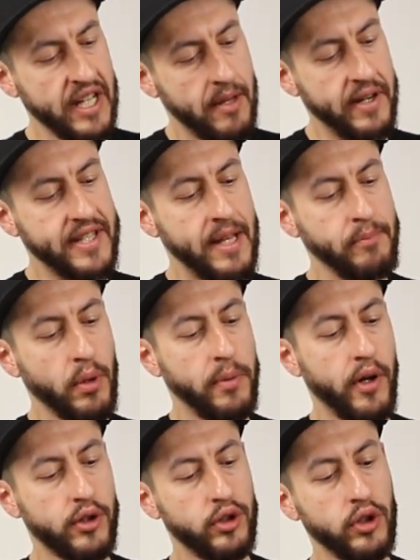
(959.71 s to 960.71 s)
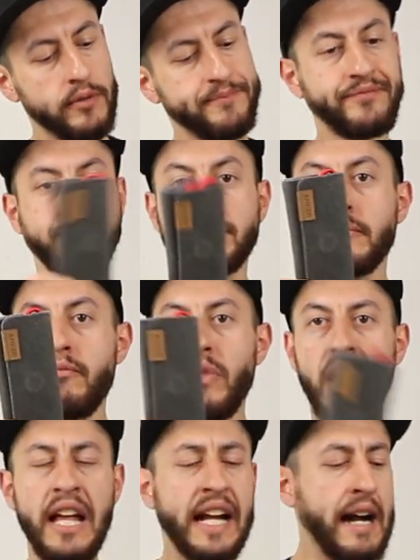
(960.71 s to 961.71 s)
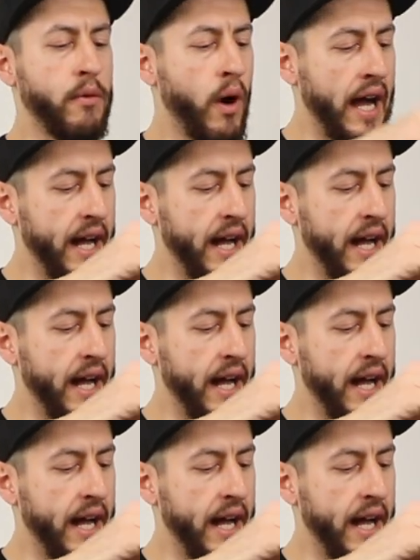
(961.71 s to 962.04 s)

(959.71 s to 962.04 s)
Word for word: per esempio porto cavo